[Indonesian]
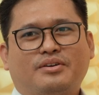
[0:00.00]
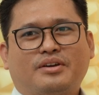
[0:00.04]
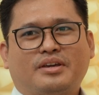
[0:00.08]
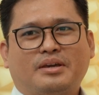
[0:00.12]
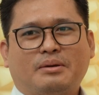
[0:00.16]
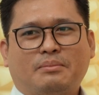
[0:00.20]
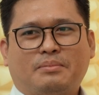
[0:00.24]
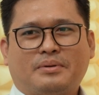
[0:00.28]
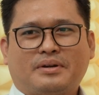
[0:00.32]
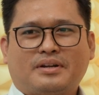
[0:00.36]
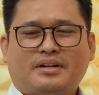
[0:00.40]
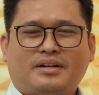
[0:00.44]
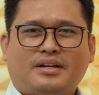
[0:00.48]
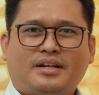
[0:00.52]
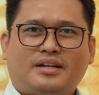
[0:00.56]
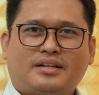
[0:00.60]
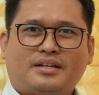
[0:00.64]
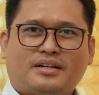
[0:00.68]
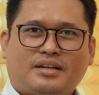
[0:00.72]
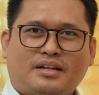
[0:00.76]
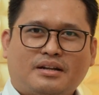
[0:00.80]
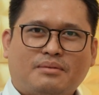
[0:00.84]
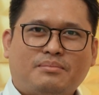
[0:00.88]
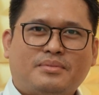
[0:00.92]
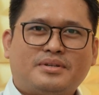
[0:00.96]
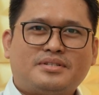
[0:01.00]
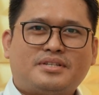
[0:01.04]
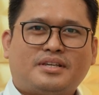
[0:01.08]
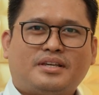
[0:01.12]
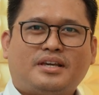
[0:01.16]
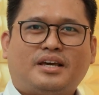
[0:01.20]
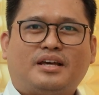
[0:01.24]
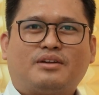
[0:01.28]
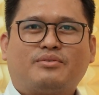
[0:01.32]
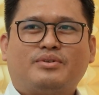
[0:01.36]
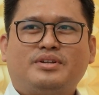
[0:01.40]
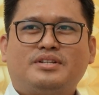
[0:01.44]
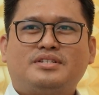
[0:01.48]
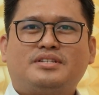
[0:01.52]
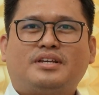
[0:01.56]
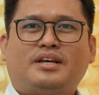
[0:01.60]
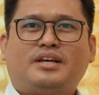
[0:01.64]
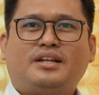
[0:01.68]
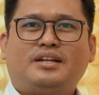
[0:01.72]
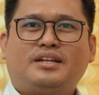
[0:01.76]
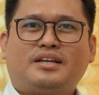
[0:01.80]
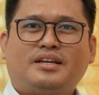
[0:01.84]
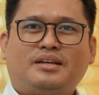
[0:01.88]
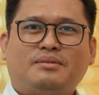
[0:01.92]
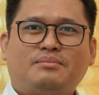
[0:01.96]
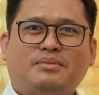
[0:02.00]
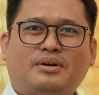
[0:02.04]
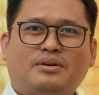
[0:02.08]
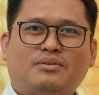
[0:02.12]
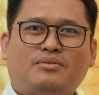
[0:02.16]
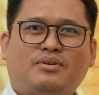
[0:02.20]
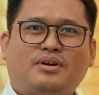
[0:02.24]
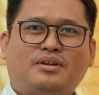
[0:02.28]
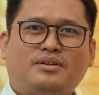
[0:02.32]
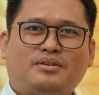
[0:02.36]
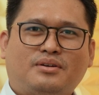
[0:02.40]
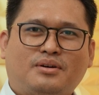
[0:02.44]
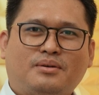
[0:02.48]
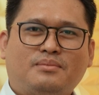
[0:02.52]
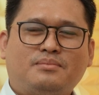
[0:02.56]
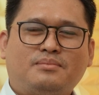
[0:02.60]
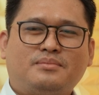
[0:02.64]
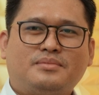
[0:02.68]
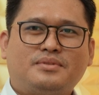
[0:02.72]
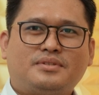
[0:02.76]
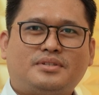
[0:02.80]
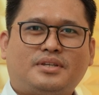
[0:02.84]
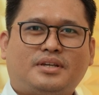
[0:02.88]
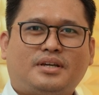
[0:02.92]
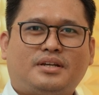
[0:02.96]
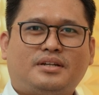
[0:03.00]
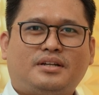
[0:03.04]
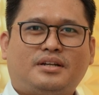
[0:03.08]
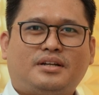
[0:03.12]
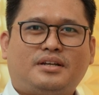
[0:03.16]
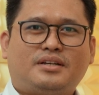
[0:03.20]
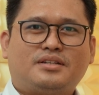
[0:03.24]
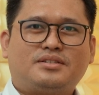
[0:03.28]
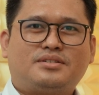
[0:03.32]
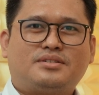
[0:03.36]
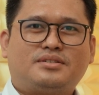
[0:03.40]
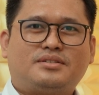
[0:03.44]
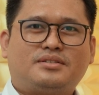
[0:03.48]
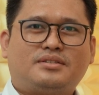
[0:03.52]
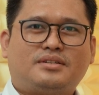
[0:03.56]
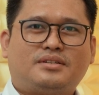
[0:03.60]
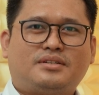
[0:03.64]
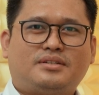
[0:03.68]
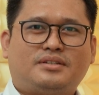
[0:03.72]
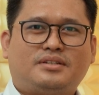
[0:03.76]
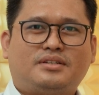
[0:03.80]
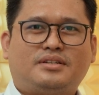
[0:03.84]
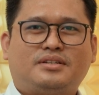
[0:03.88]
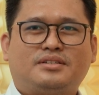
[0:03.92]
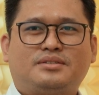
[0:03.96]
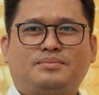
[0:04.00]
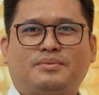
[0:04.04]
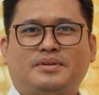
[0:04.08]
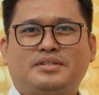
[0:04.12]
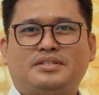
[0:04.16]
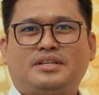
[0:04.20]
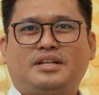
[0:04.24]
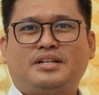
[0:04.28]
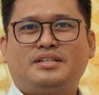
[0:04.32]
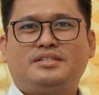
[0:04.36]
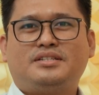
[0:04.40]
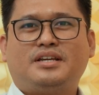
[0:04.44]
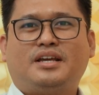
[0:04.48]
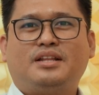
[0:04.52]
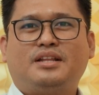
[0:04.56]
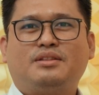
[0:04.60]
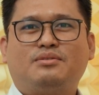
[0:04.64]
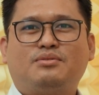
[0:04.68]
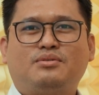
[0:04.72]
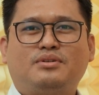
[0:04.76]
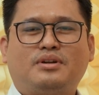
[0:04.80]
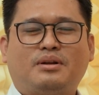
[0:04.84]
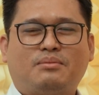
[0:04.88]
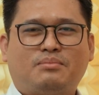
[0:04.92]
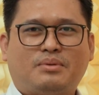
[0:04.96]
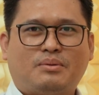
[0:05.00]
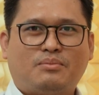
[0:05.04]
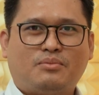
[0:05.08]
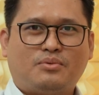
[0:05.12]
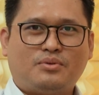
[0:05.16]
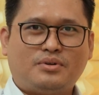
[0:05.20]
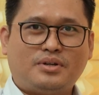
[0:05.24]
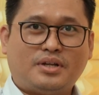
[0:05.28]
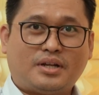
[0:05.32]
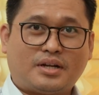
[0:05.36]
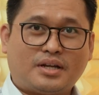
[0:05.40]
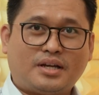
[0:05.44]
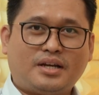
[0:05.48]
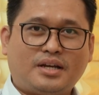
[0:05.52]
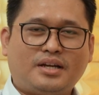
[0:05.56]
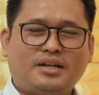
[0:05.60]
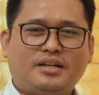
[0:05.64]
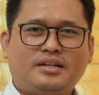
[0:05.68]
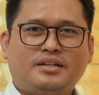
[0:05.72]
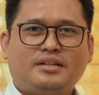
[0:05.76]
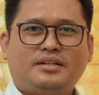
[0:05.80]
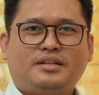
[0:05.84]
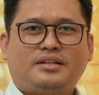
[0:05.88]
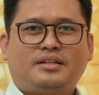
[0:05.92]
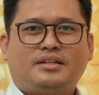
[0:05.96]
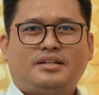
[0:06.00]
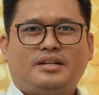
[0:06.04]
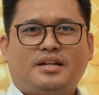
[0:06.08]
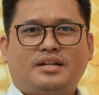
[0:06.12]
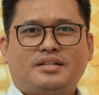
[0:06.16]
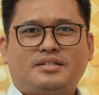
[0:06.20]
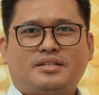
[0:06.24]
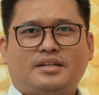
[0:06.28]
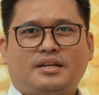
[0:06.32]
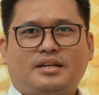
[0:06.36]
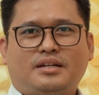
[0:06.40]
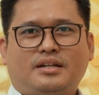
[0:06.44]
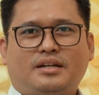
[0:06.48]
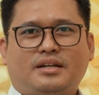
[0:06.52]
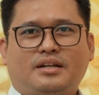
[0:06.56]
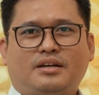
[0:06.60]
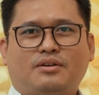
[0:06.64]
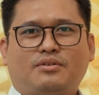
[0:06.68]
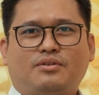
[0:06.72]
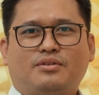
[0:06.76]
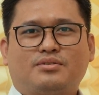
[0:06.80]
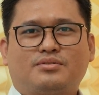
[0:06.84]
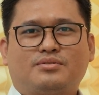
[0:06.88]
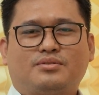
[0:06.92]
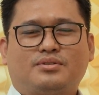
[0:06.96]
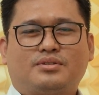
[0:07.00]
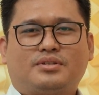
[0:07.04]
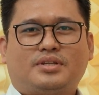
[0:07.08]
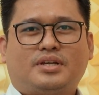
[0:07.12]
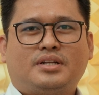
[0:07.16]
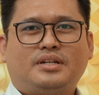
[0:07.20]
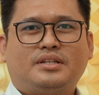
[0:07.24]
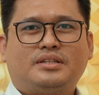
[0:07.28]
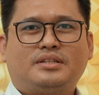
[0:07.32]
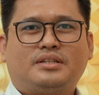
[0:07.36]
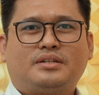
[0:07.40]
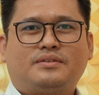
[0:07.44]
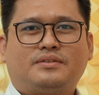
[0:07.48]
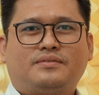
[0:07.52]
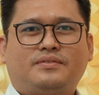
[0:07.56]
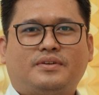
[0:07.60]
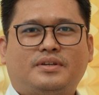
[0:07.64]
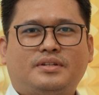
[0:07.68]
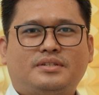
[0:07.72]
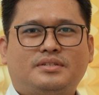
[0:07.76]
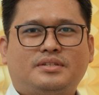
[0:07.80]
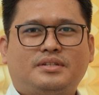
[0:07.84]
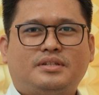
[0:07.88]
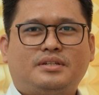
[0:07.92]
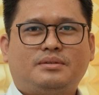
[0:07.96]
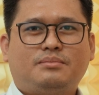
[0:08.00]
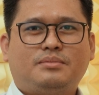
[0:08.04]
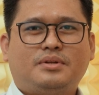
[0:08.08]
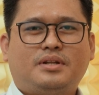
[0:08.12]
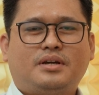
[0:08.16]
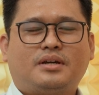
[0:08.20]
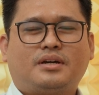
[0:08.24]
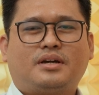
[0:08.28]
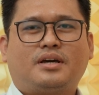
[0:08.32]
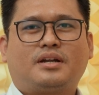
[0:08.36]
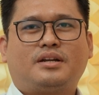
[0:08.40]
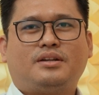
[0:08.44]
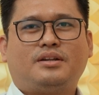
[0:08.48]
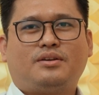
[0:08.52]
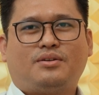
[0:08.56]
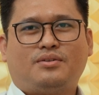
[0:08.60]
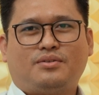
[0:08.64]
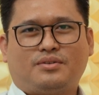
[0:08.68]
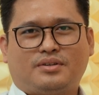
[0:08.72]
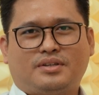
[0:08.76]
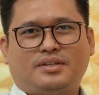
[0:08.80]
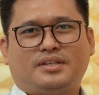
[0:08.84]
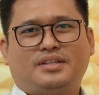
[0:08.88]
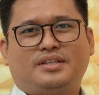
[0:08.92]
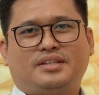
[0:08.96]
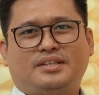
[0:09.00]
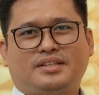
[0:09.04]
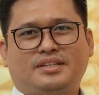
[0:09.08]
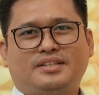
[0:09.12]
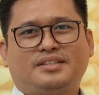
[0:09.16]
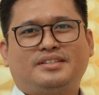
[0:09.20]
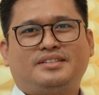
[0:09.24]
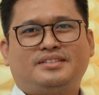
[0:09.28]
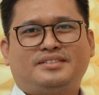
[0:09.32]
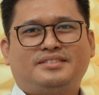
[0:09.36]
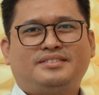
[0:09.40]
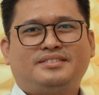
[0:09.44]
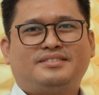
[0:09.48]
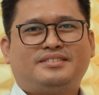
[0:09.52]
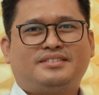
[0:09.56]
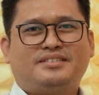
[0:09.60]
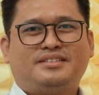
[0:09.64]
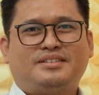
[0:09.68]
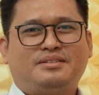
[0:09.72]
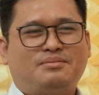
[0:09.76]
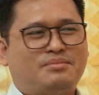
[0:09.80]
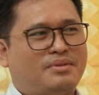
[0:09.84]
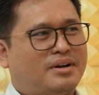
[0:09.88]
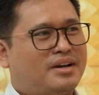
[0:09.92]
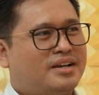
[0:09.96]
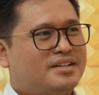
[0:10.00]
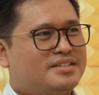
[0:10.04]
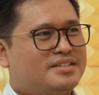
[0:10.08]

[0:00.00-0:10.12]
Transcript: iya, oke. Perkenalkan nama saya Arwin Saleh Mangkuanom. Saya adalah uh, spesialis jantung dan pembuluh darah dan saya adalah konsultan intervensi di bidang kardiologi. Terima